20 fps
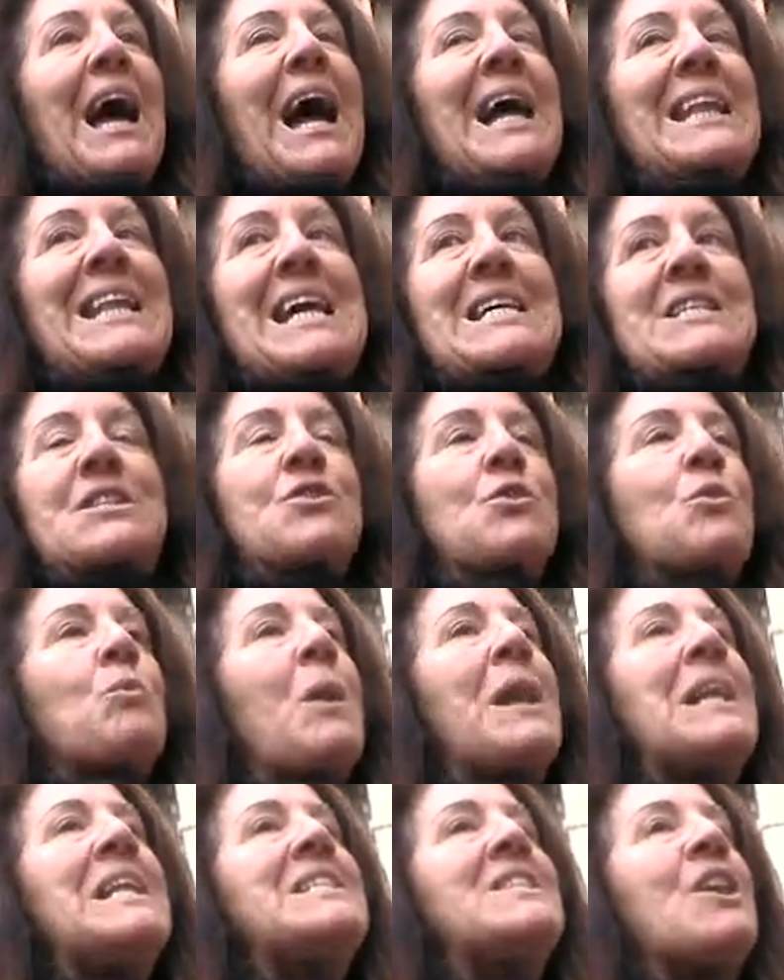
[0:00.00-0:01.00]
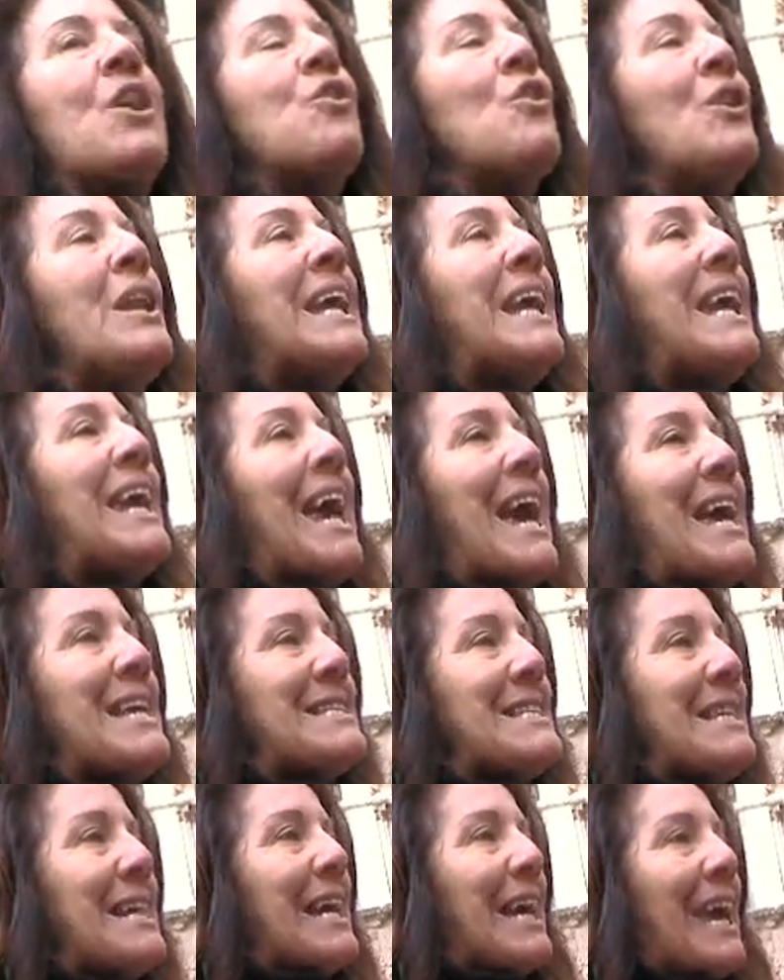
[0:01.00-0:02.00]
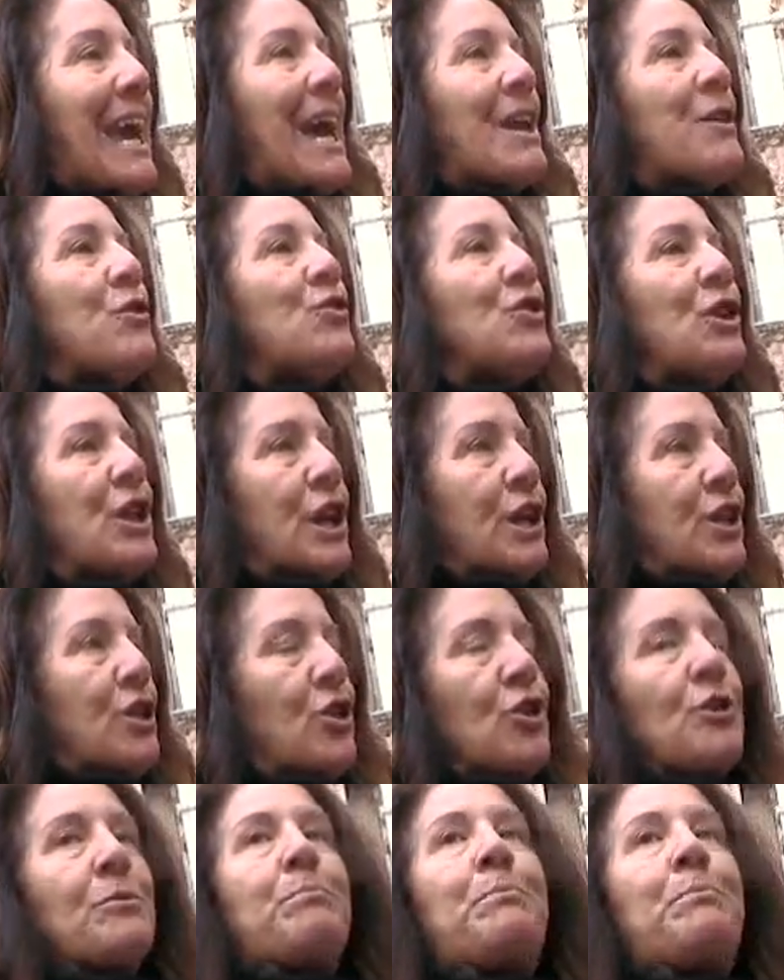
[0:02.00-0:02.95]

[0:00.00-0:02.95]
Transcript: Adesso, quali sono le chiese che hanno diritto?